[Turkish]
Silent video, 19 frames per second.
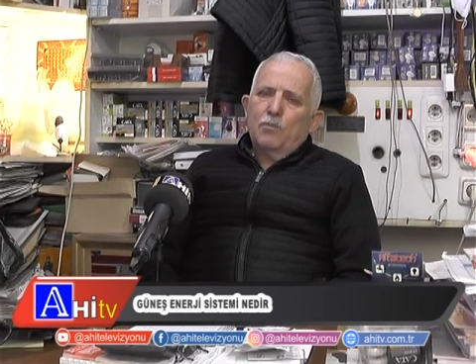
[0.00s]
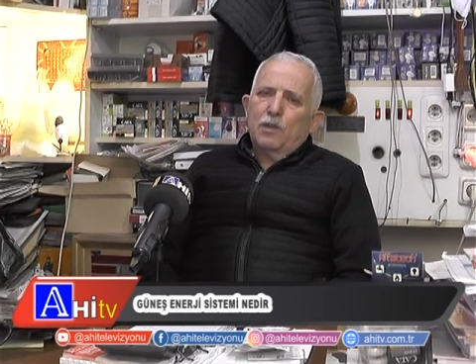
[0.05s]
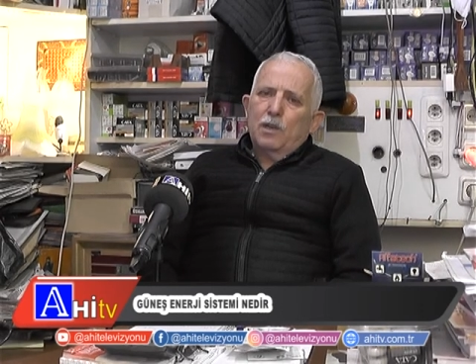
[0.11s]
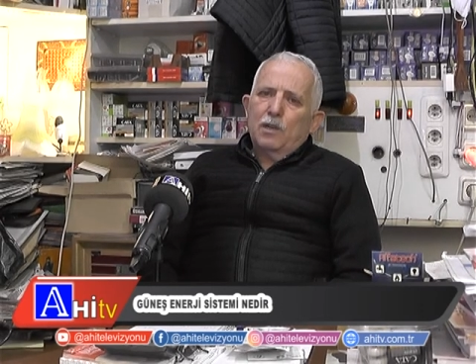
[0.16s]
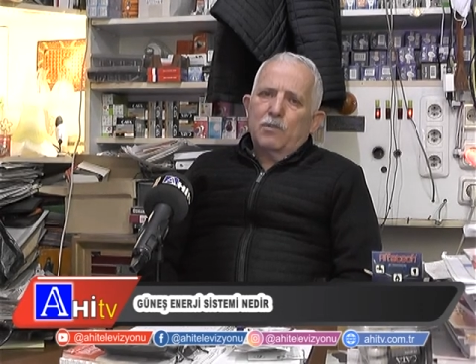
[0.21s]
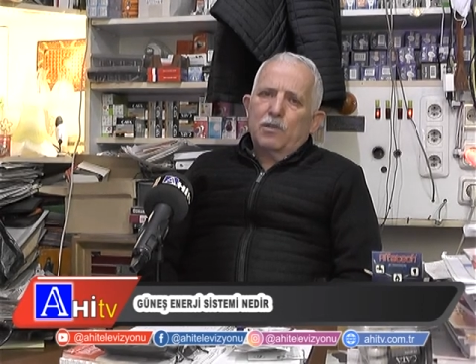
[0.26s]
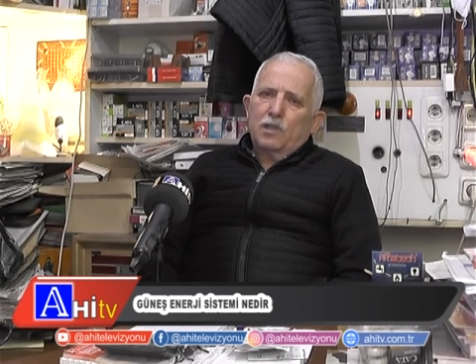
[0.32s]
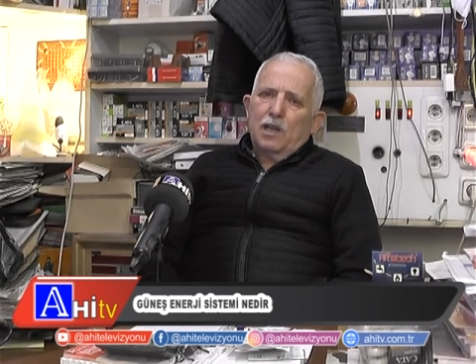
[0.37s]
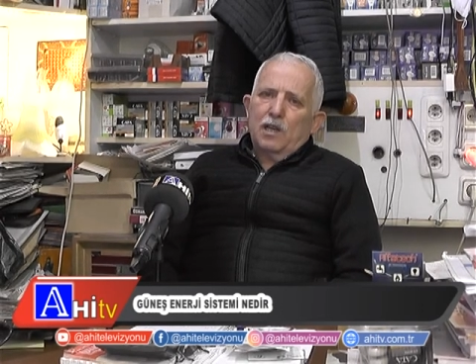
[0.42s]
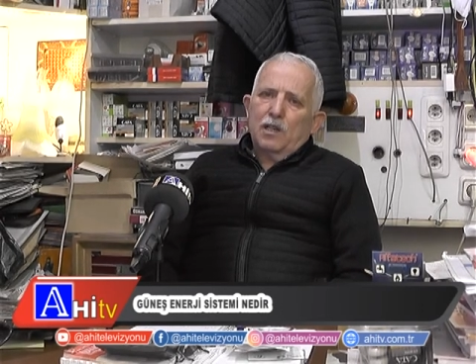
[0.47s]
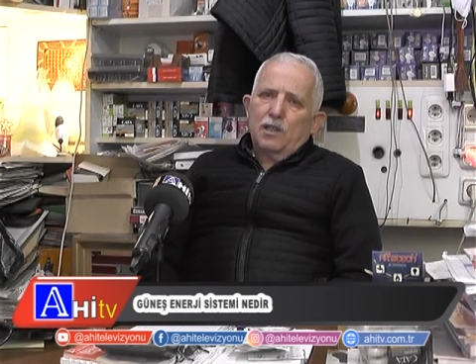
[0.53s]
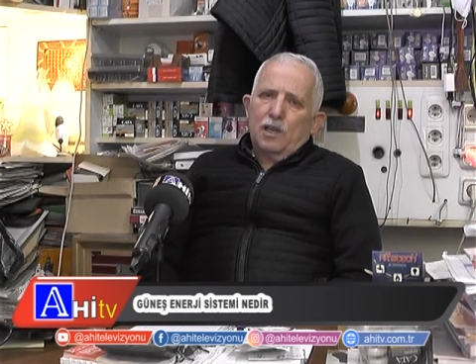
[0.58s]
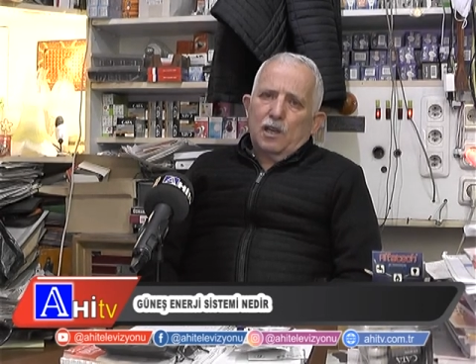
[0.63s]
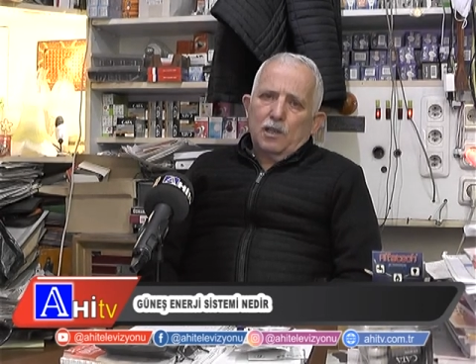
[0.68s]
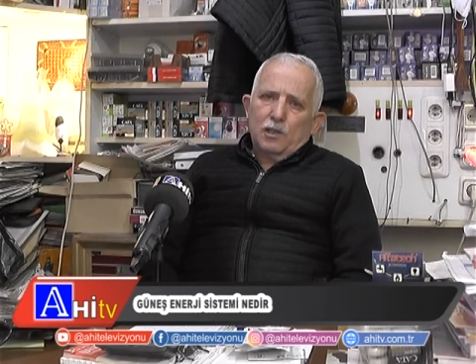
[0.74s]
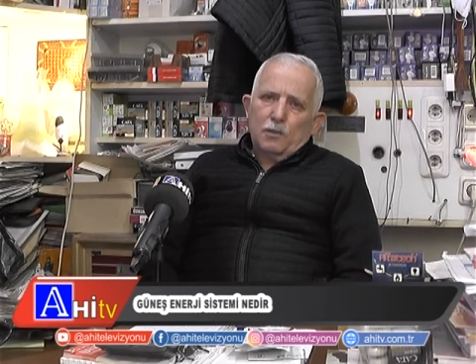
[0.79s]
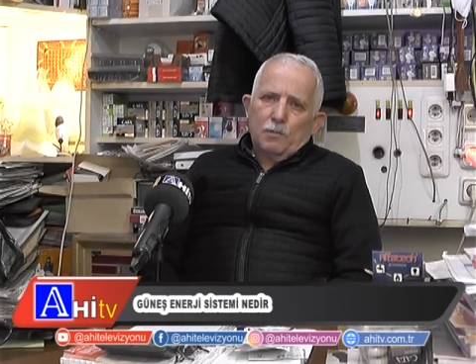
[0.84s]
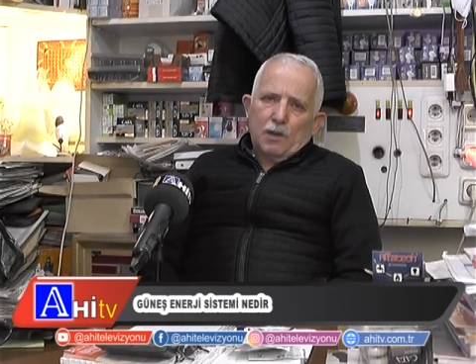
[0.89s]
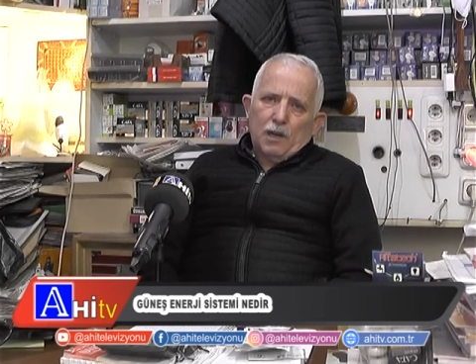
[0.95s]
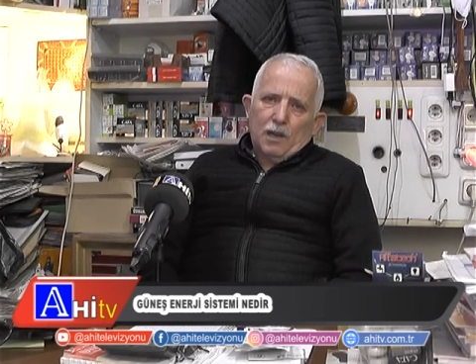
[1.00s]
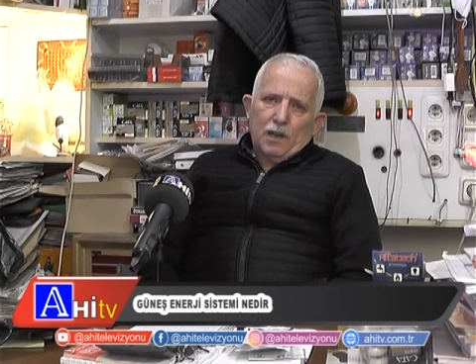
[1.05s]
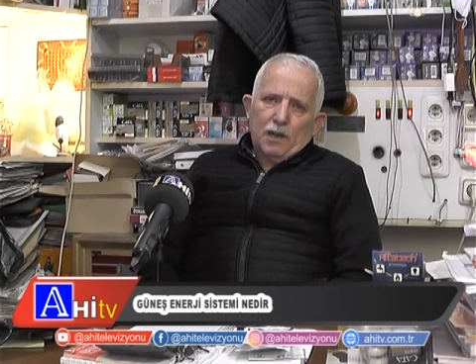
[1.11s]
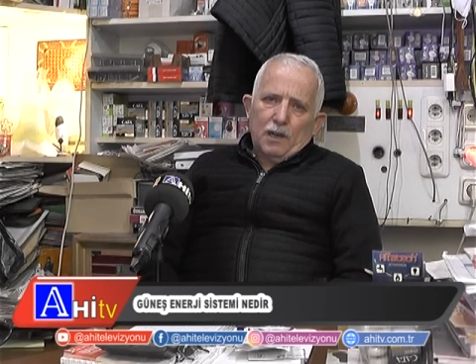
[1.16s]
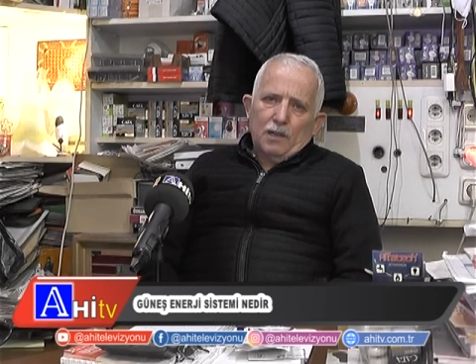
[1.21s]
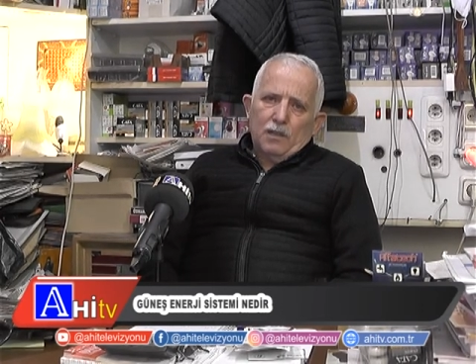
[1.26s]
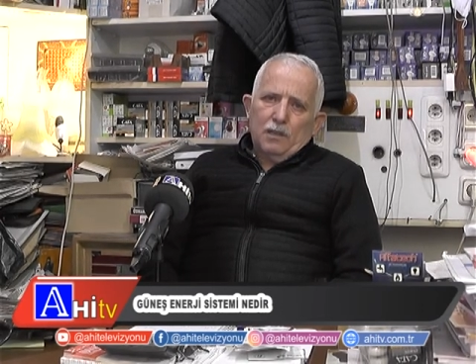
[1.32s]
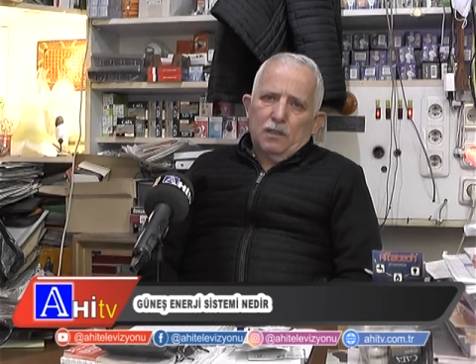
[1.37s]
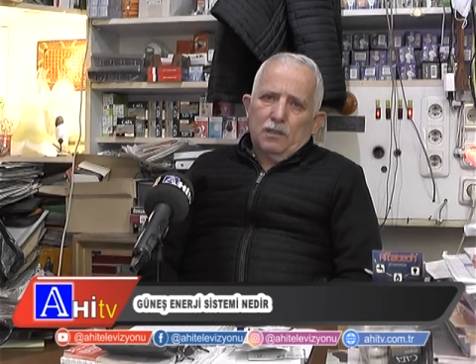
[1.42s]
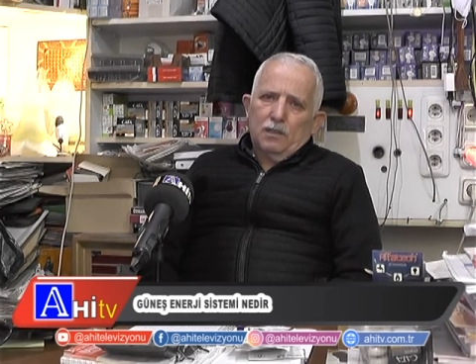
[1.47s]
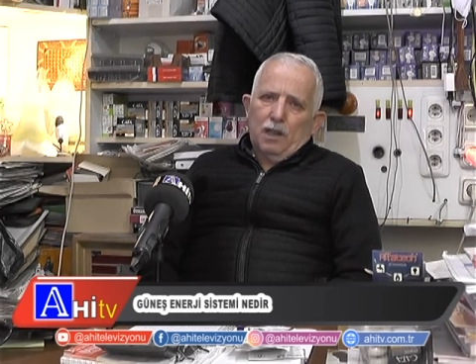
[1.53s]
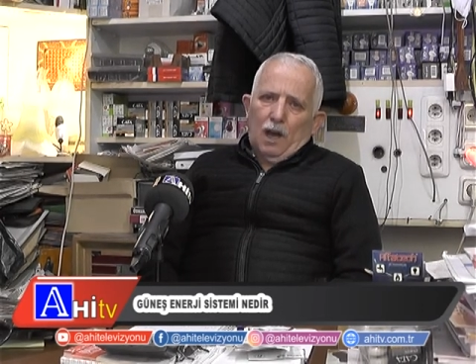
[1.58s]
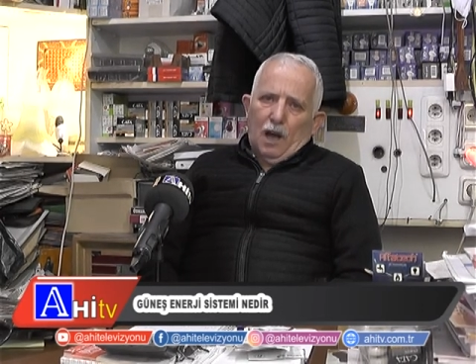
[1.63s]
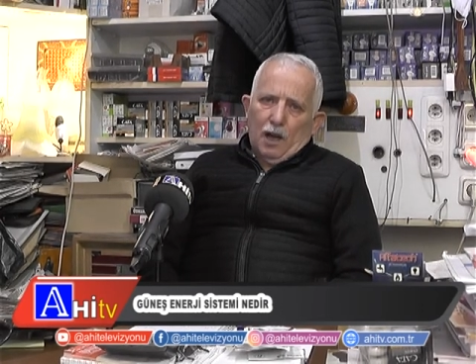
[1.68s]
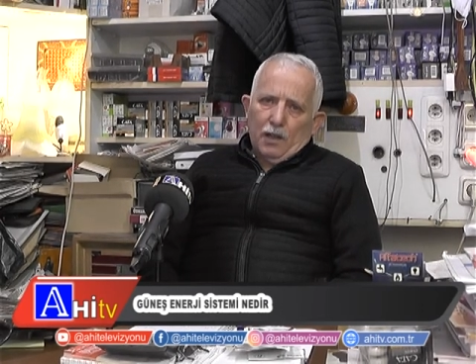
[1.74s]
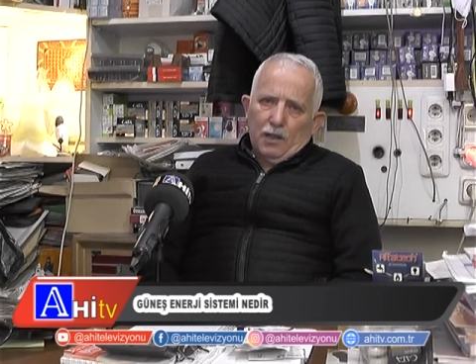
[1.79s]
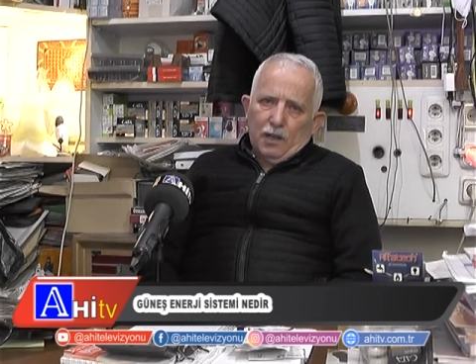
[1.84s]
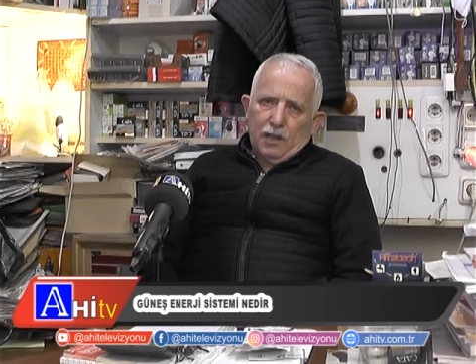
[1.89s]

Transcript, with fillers: bilimsel çalışmaların daha